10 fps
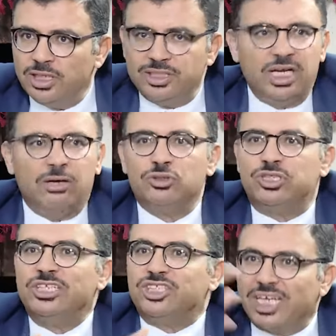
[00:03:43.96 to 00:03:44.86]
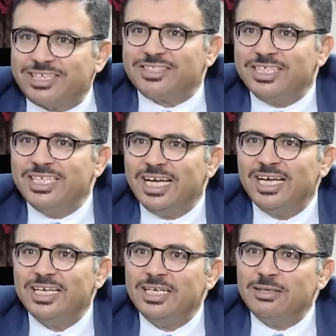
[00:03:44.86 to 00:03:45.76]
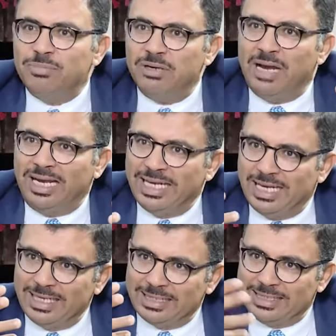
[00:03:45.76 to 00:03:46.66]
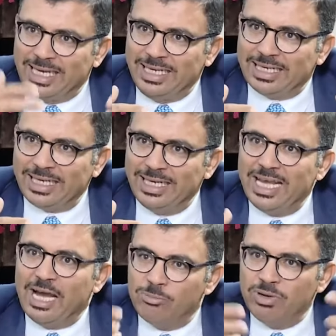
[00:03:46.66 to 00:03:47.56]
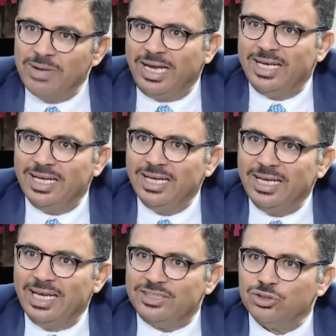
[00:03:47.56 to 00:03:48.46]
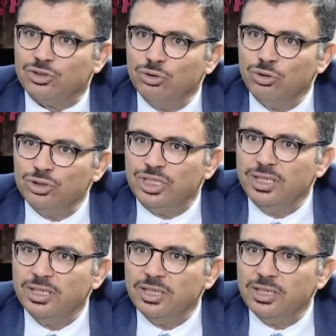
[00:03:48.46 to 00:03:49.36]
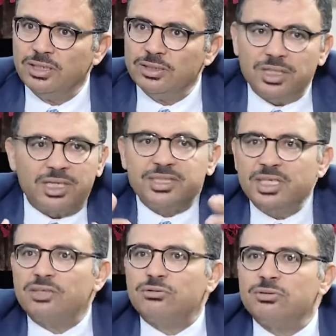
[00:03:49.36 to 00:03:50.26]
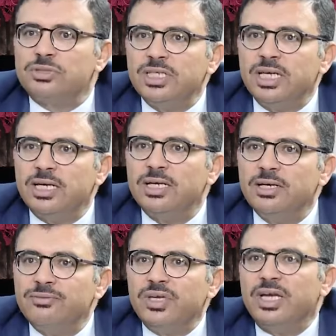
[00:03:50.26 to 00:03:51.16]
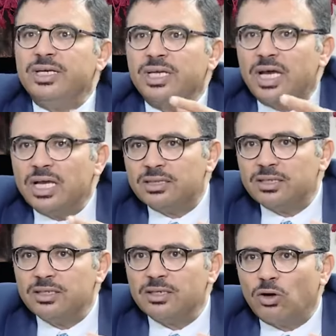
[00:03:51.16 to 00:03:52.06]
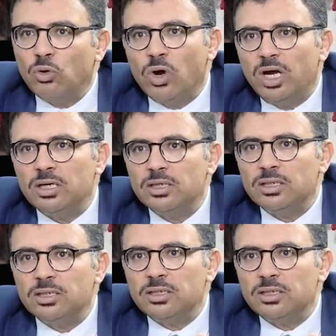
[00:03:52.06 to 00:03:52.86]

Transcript: تجاوز للشخصية بالمعنى التاريخي لها وبالمعنى السوسيولوجي الشخصية التونسية فيها نقاط قوة